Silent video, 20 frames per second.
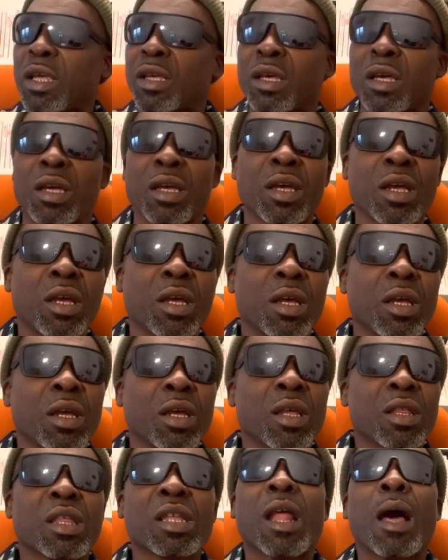que
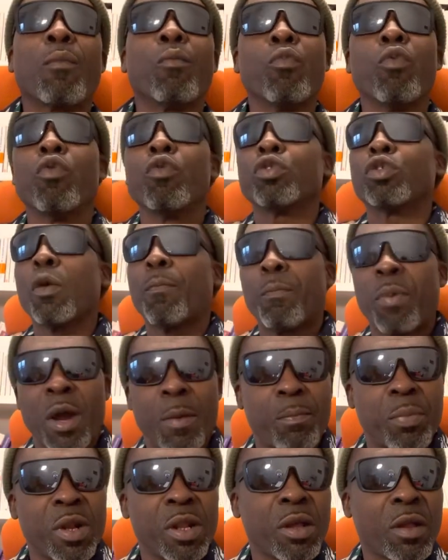c'est l'amour du
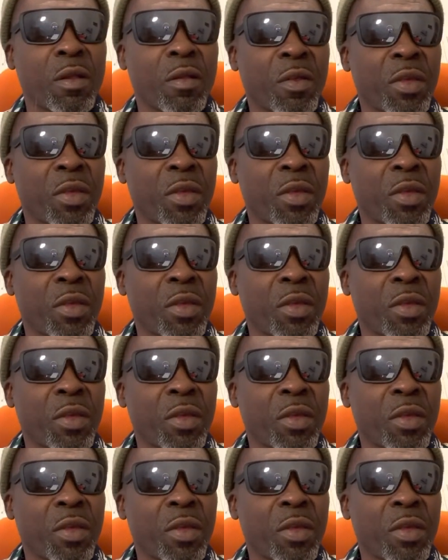peuple.